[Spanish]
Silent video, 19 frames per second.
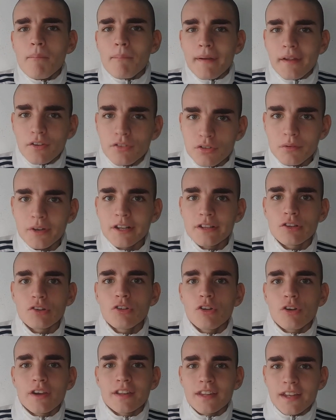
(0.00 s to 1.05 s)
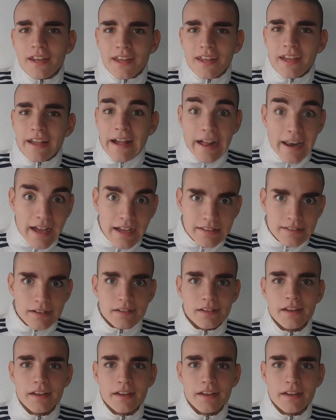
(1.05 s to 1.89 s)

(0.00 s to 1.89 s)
pero sobre todo lo que tiene es carácter,